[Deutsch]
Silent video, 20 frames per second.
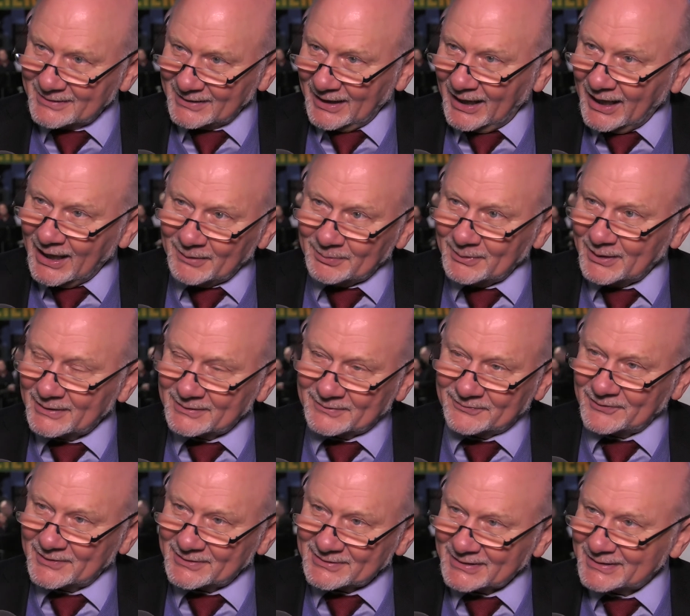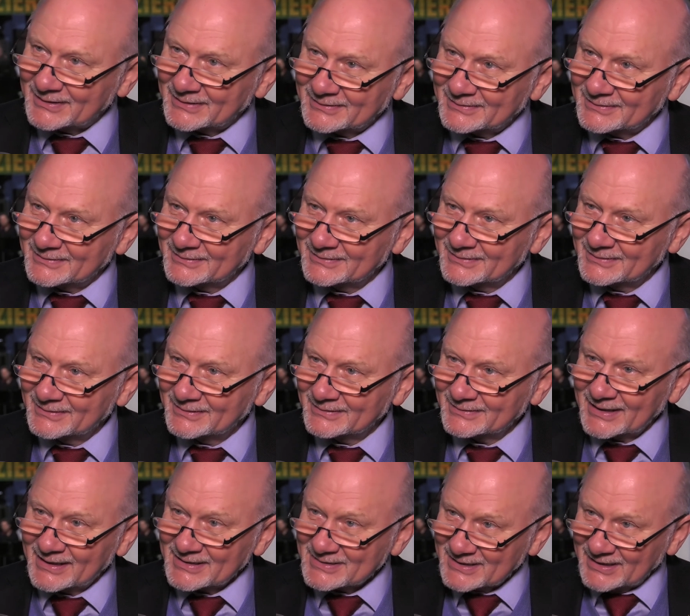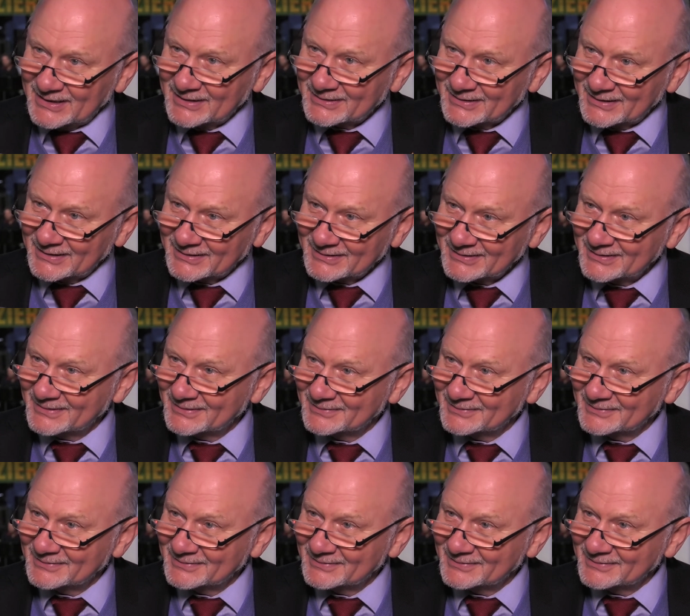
die Arbeit vertreten. Das geht nicht.